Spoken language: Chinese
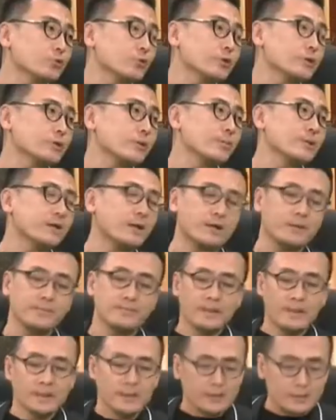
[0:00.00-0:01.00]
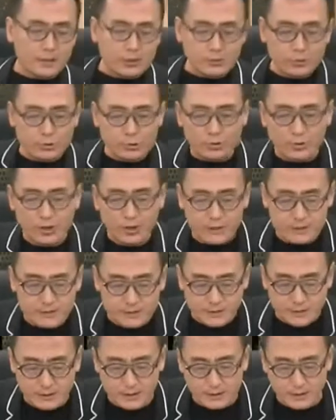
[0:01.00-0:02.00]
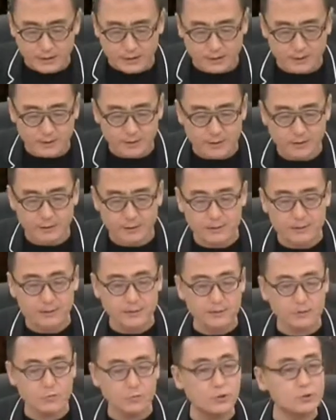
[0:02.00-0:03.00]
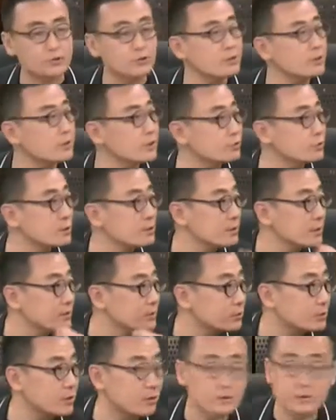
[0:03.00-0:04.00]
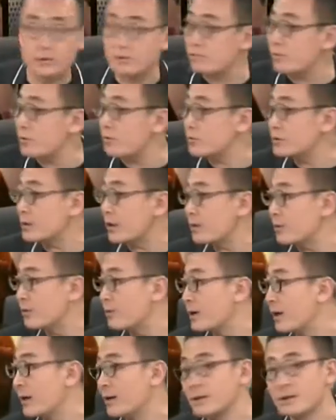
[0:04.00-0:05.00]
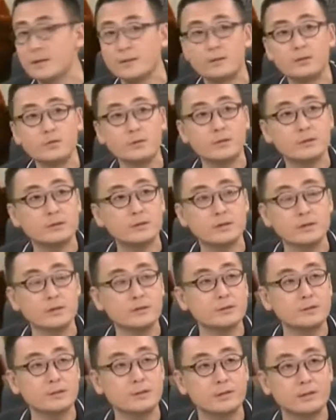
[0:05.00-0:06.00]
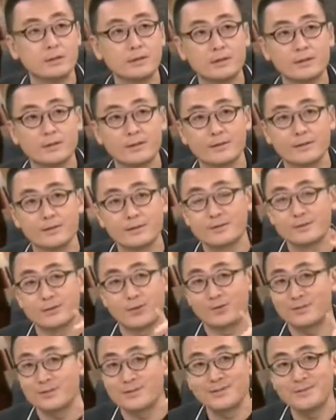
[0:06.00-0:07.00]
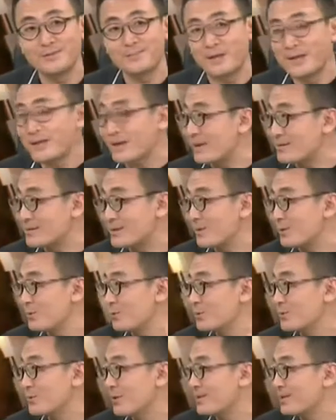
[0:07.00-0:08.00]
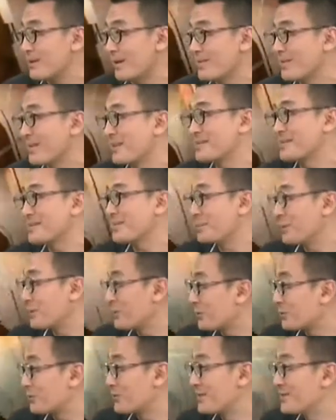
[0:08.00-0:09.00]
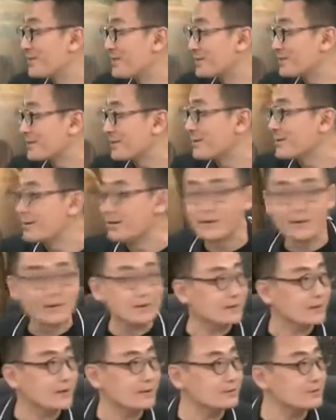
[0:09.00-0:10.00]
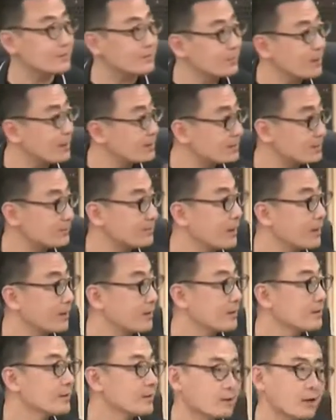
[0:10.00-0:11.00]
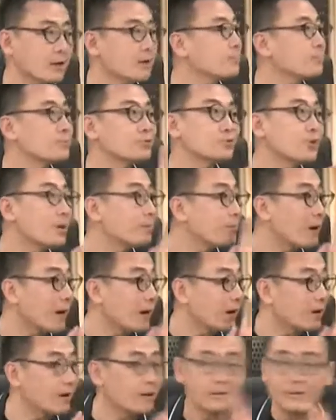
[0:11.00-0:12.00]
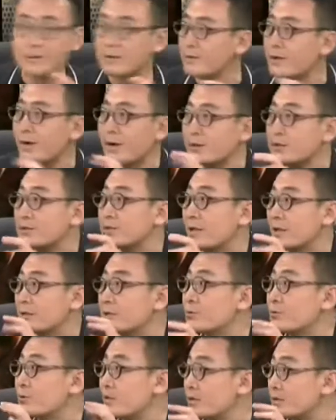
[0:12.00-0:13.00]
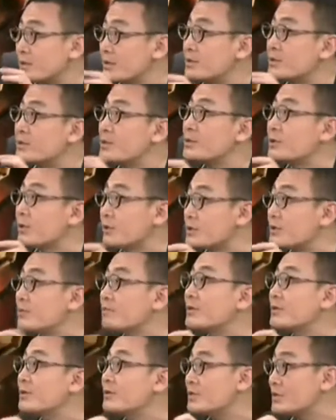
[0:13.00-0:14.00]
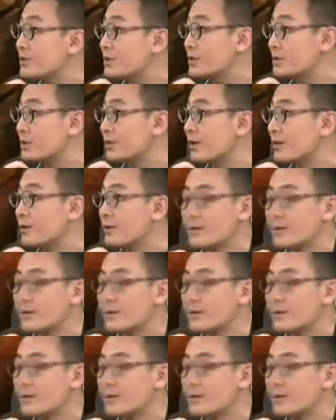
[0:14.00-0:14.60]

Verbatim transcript: 是说什么呢？他就是说啊，这个我觉得他最近有点这卧虎藏龙啊，有点这个这个脚踢北海苍龙，拳打南山猛虎的意思。怎么？开始骂人骂了，当然不算骂啊，他还是显示出他这个谨小慎微的性格。